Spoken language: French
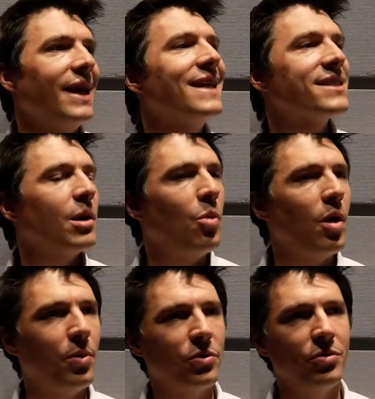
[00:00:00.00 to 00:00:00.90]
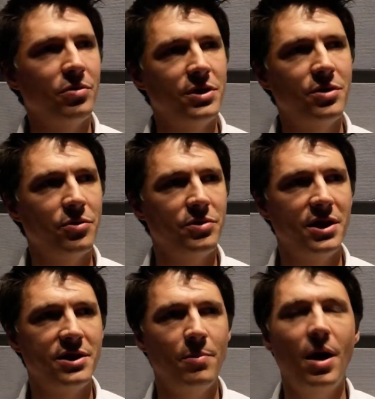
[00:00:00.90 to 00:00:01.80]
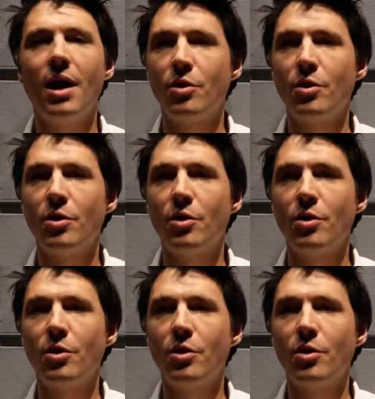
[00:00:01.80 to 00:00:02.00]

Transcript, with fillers: extrêmement important dans l'histoire du 7e art,